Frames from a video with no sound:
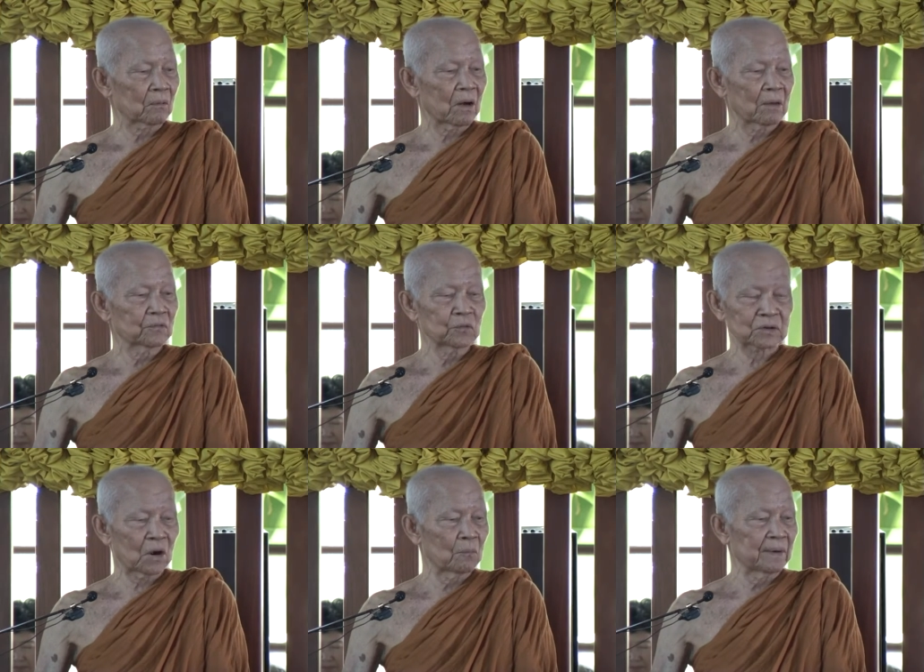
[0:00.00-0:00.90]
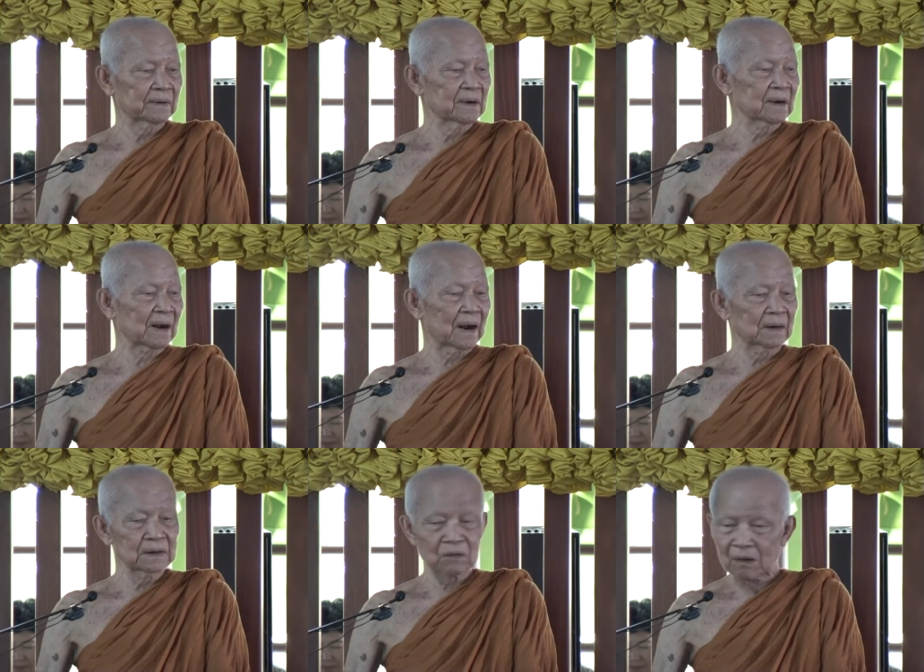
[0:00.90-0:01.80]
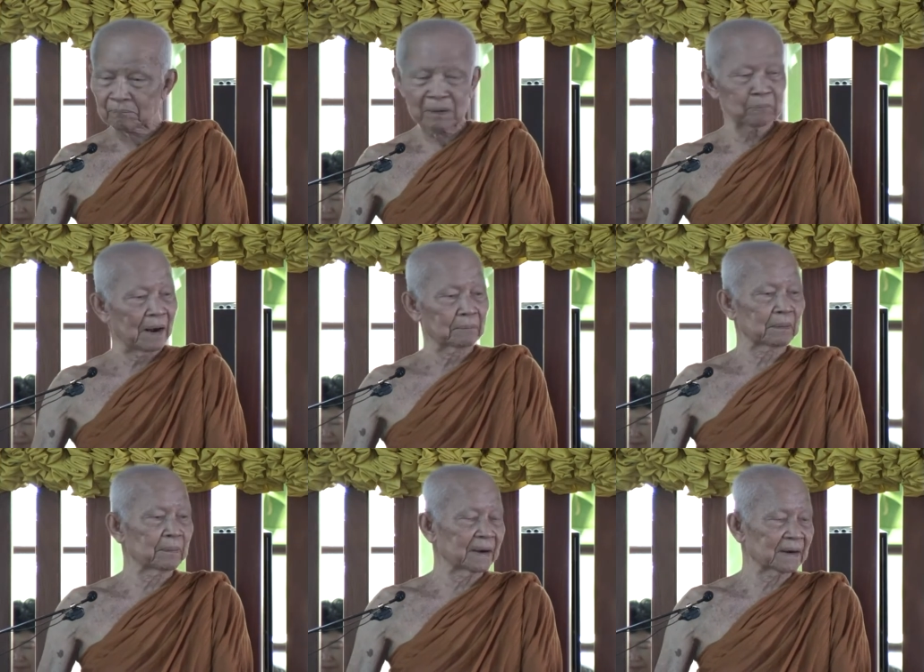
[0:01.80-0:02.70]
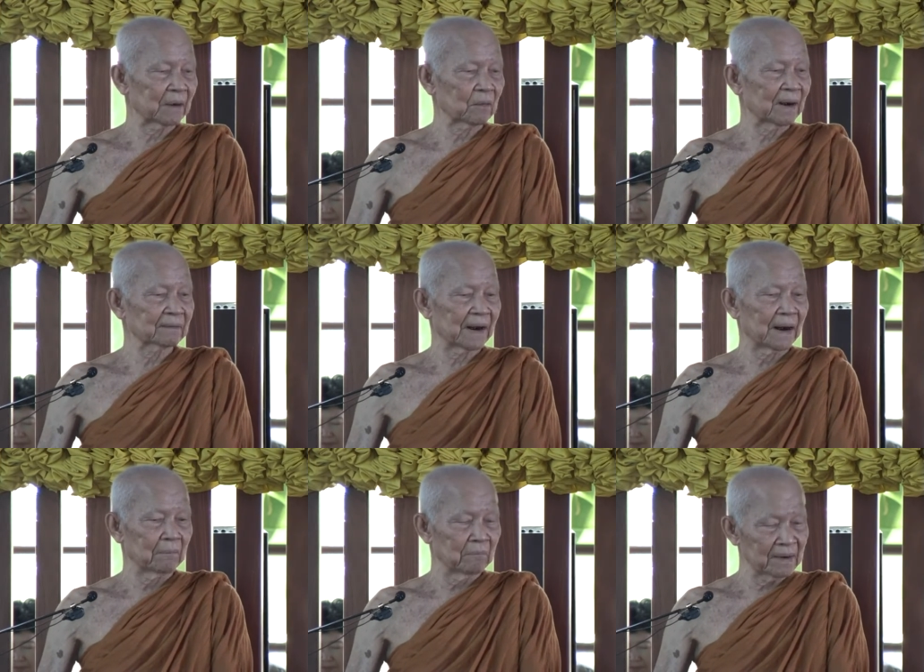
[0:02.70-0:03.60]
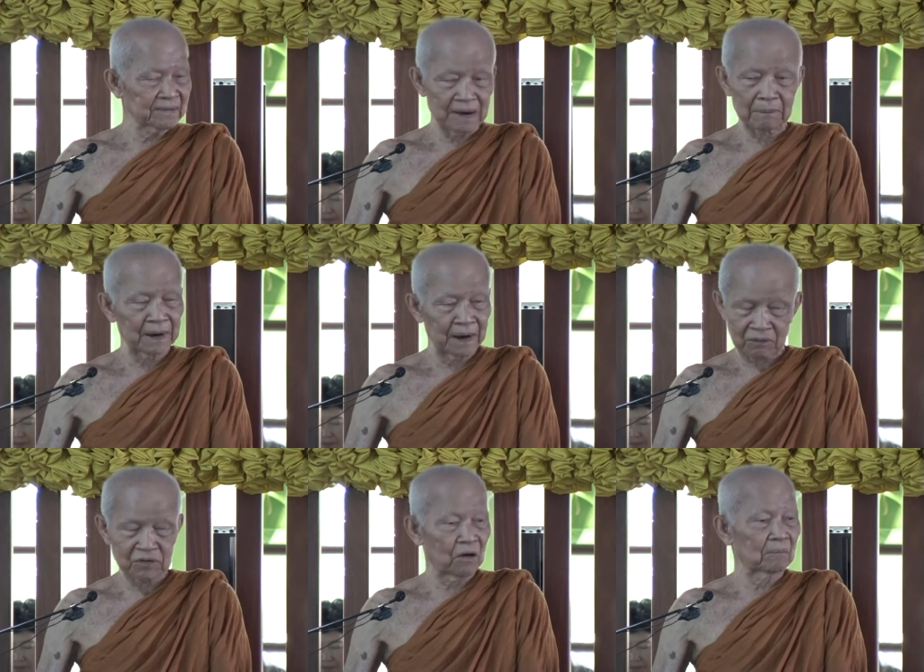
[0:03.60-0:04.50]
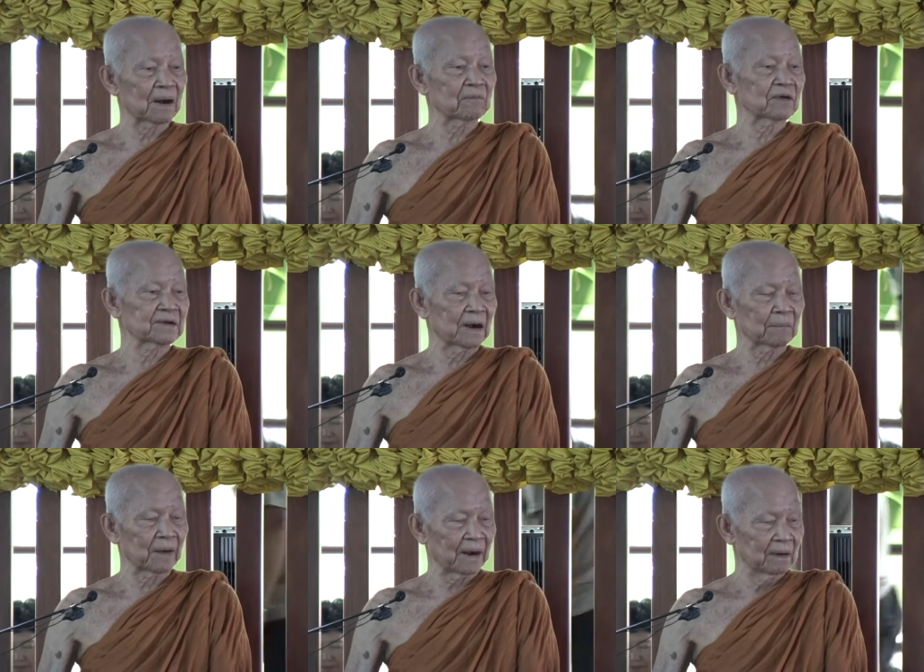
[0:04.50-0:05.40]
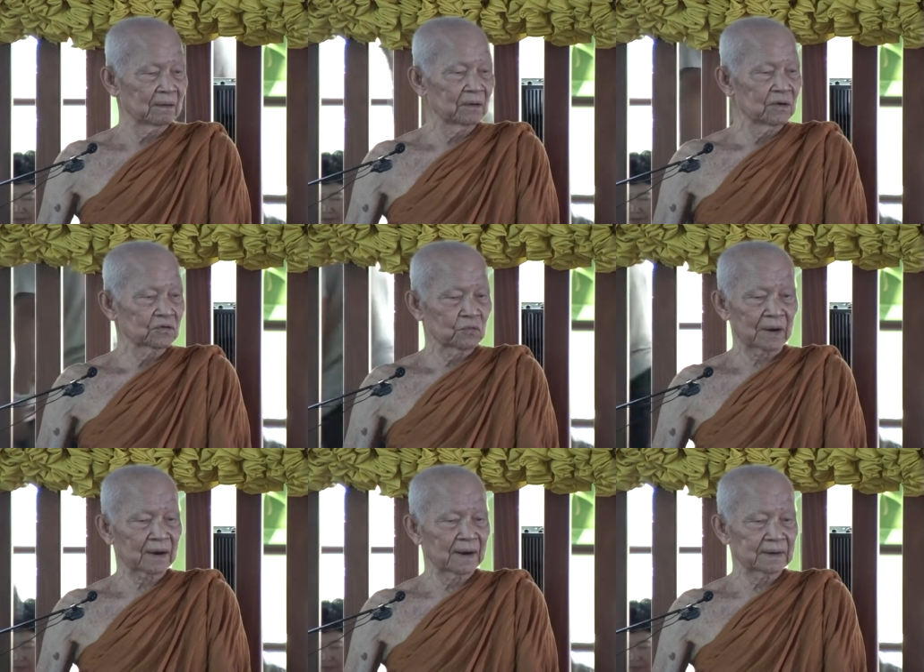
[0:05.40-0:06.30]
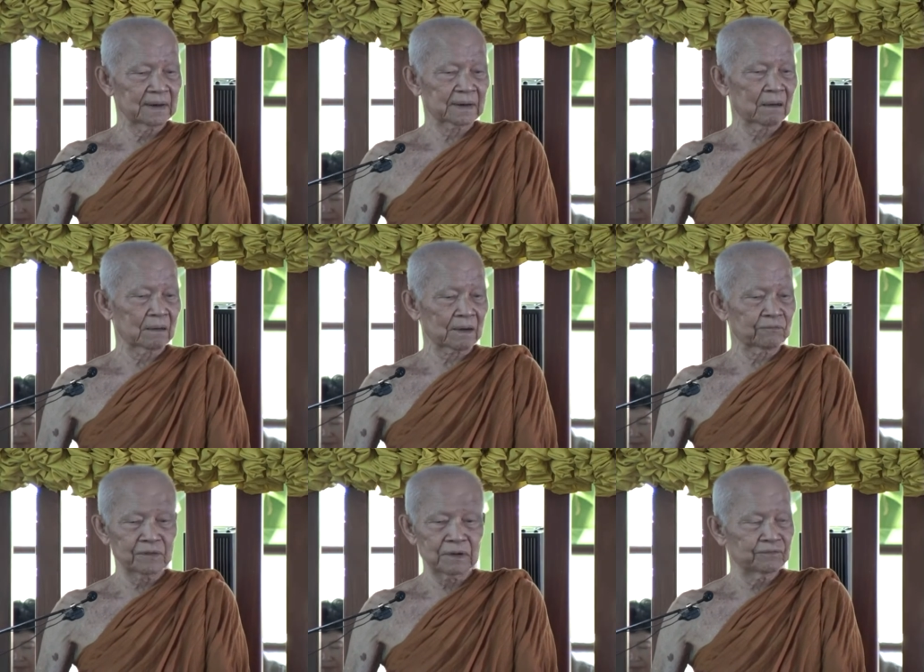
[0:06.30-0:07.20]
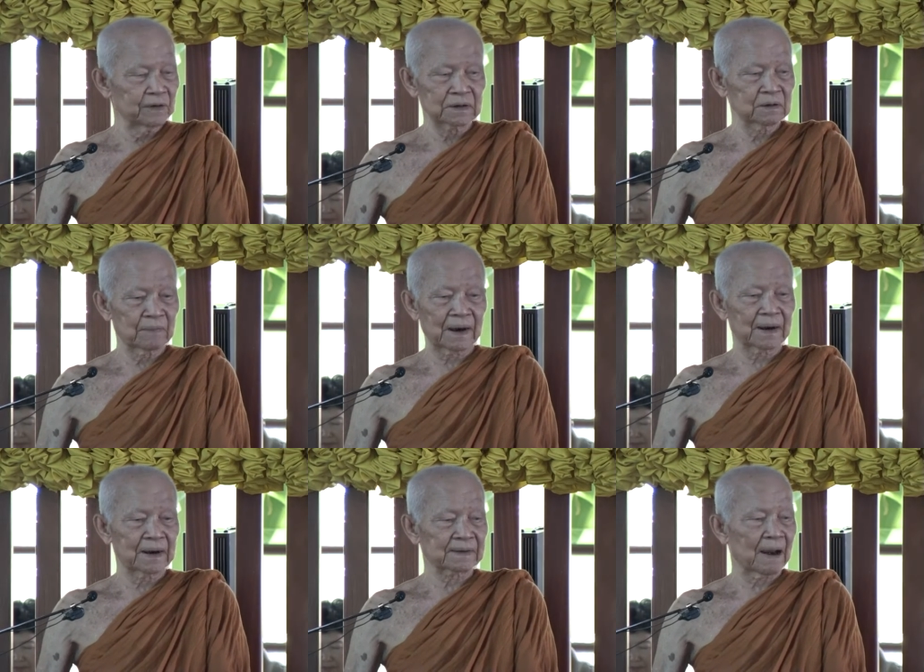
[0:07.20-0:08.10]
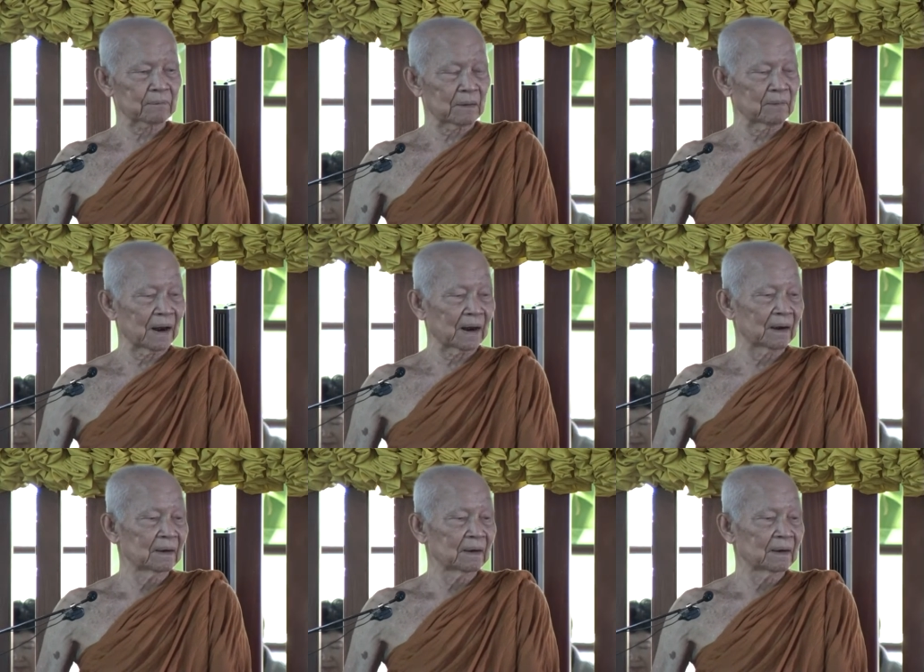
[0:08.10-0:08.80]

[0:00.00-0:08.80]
ความรู้เท่าไม่ถึงการ หรือความบ้าหมาประเภทใดก็แล้ว แต่มันเสียไปแล้วก็ยอมรับว่าเสียไป ส่วนใดที่จะเราจะฟื้นฟื้นขึ้นมาได้ตามกำลัง